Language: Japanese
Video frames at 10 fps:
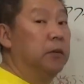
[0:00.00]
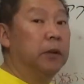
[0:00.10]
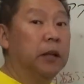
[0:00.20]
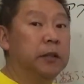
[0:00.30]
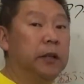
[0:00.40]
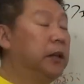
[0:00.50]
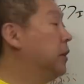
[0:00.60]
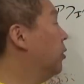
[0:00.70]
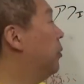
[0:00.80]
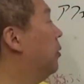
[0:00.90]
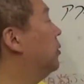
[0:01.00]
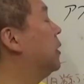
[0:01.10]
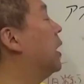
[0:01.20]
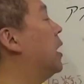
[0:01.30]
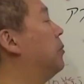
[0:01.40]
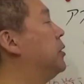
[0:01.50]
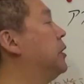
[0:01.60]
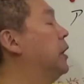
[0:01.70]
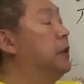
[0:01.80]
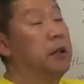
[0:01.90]
私ども、株
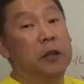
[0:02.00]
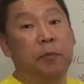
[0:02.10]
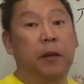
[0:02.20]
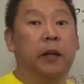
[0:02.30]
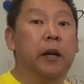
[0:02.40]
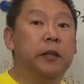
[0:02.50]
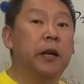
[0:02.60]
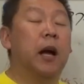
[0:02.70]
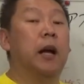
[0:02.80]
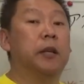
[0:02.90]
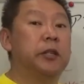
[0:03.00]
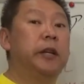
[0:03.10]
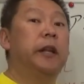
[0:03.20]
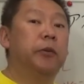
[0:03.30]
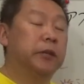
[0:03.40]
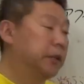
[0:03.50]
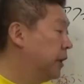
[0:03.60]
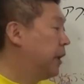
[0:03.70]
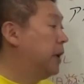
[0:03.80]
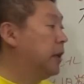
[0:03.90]
式会社立花隆が仕入れをさ
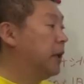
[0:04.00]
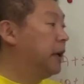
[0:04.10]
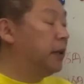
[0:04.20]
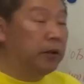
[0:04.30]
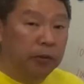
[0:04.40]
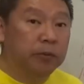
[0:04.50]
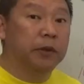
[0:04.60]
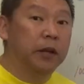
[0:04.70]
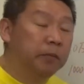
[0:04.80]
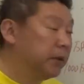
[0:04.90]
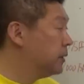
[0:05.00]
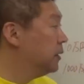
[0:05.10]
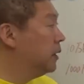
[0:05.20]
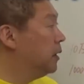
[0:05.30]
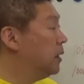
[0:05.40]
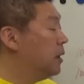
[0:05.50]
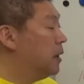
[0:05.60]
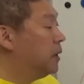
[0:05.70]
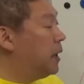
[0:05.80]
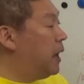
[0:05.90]
せていただいたということになります。
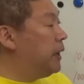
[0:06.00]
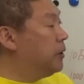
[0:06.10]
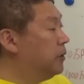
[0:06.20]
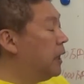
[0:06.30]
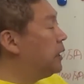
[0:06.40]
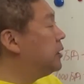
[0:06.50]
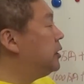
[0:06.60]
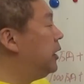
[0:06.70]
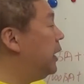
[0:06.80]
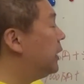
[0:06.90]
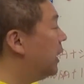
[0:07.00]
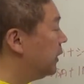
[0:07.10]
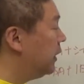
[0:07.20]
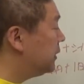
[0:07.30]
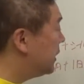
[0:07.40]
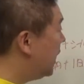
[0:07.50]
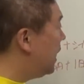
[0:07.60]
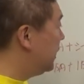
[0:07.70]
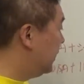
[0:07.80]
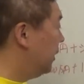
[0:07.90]
で、いくらで仕入れたんです
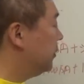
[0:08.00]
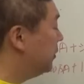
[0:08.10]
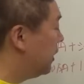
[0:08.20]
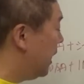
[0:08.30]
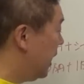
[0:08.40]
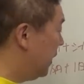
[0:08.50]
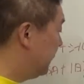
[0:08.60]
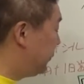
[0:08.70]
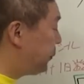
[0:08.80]
かっていうのが、